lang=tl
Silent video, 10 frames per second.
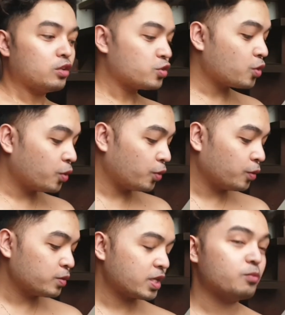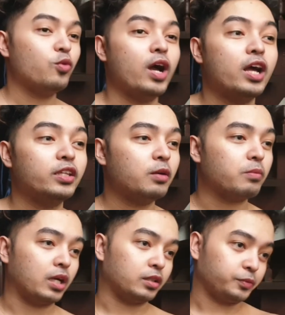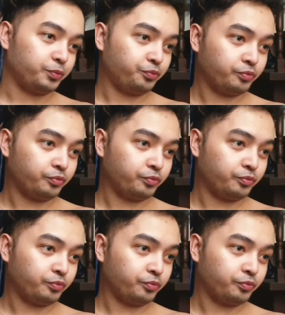So, sa mukha naman,